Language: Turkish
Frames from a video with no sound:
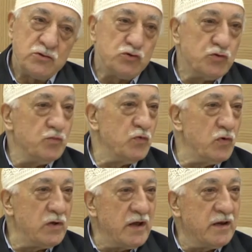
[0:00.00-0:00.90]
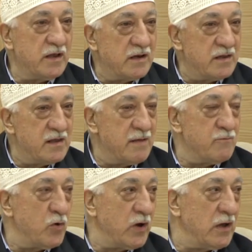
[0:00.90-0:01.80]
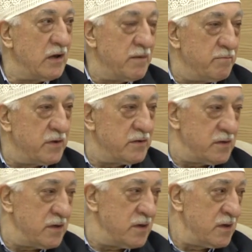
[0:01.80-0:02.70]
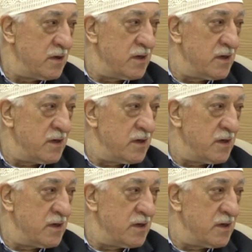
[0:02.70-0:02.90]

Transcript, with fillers: Sümbüller yerinde muğeylan bitti,